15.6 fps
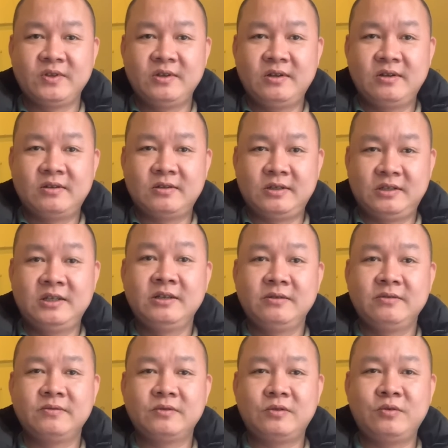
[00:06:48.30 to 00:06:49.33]
Nhưng
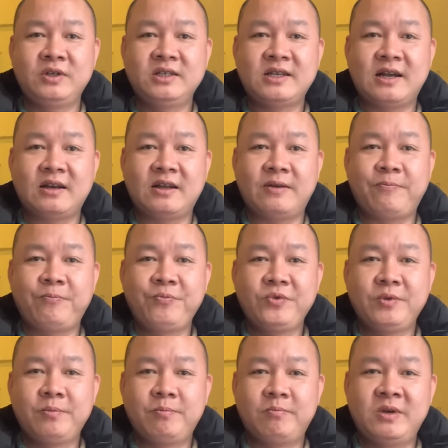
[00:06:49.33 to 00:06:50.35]
tôi nghĩ rằng là
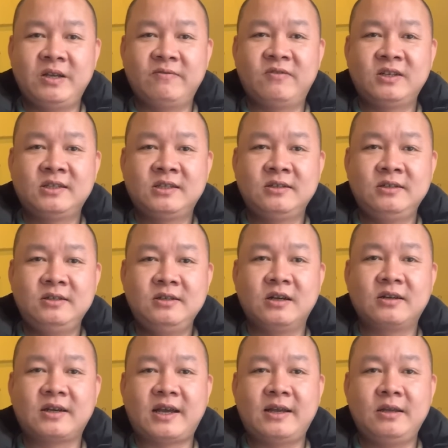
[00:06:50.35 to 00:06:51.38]
mình vẫn giữ được
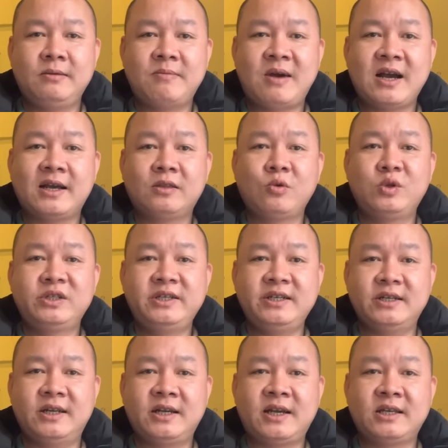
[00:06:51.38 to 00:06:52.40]
cái ba cái tôn chỉ
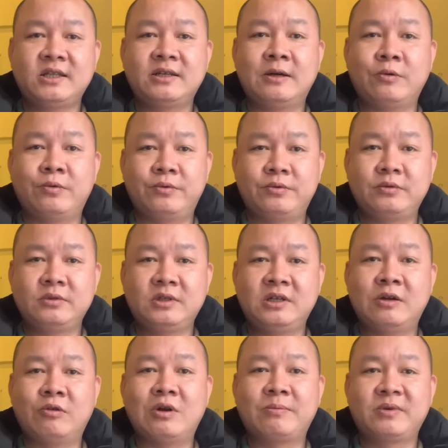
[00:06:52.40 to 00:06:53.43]
đấy ngay từ đầu từ
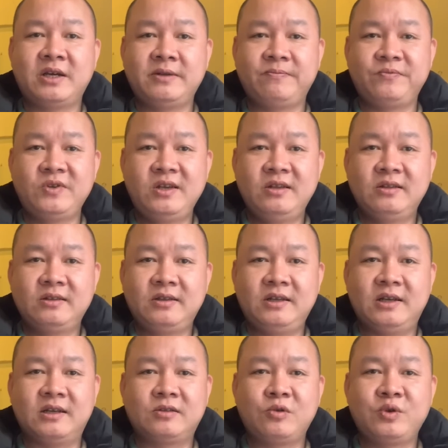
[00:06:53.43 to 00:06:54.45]
đầu lập kênh,
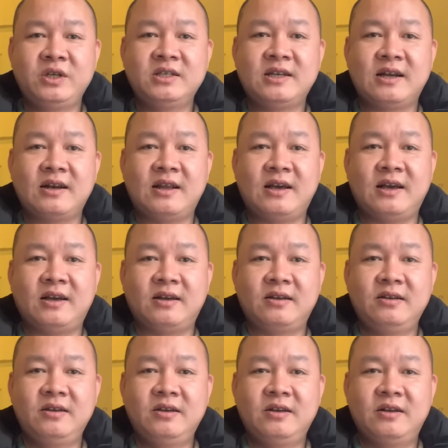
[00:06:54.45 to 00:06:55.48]
thì tôi nghĩ rằng là
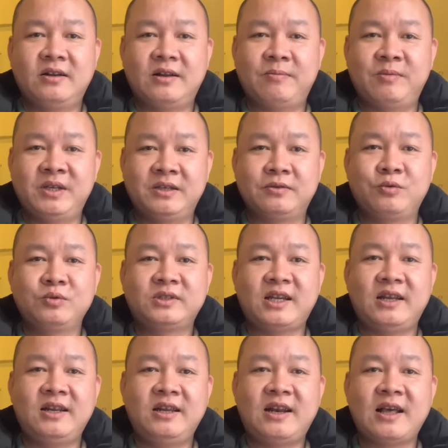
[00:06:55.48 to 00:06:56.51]
mình cũng
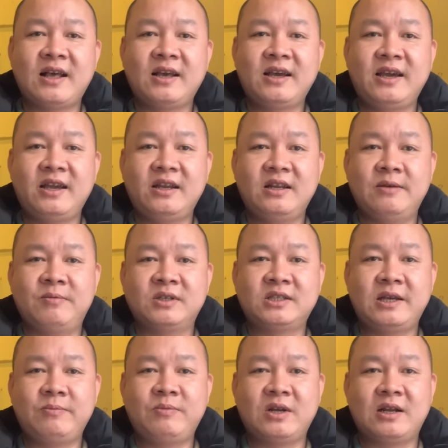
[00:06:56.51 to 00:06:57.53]
sẽ lên lắng nghe để mà
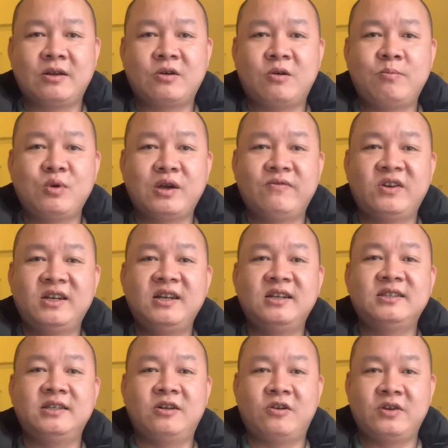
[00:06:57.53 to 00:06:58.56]
xem rằng là có một cái vấn đề
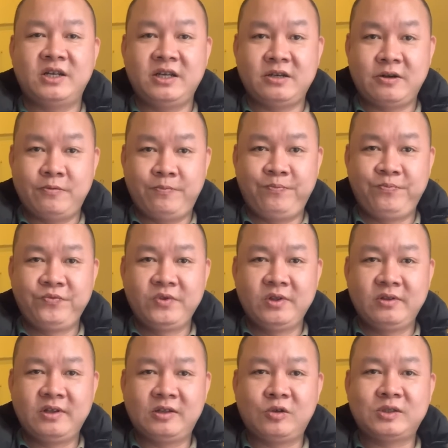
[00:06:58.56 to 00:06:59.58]
gì đó ở đây không,
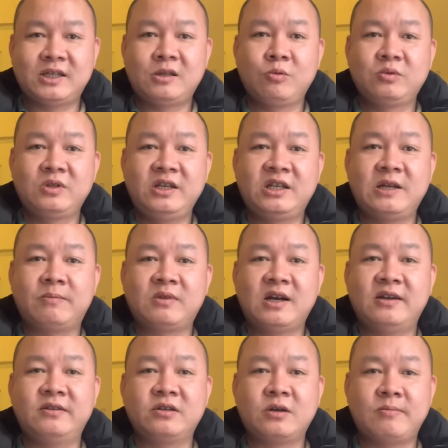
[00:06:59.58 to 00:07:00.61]
thì tôi sẽ thông tin kịp
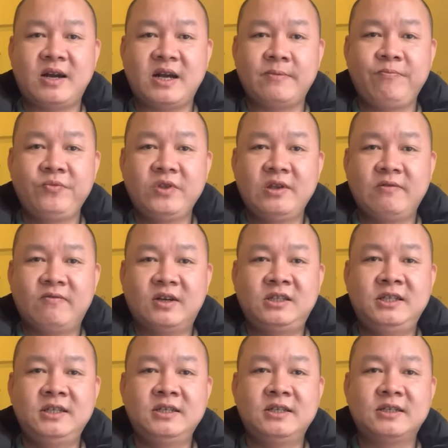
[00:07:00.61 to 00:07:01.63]
thời cho các bác. Và
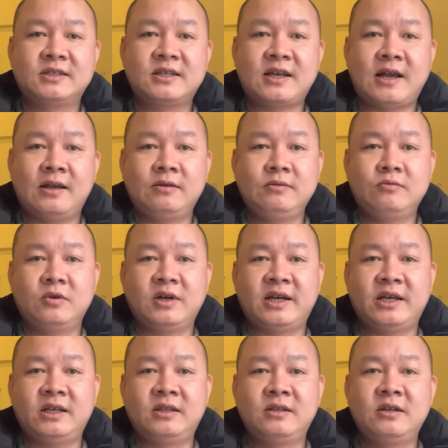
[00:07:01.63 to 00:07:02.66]
chín giờ sáng của
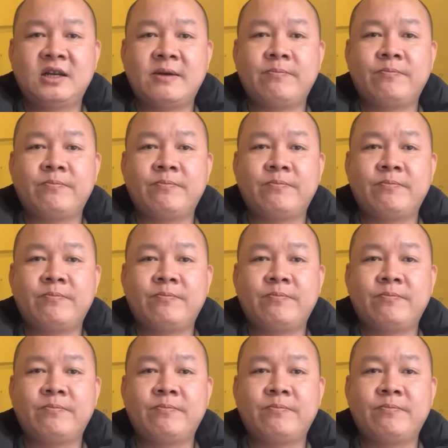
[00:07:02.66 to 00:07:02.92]
ngày thứ năm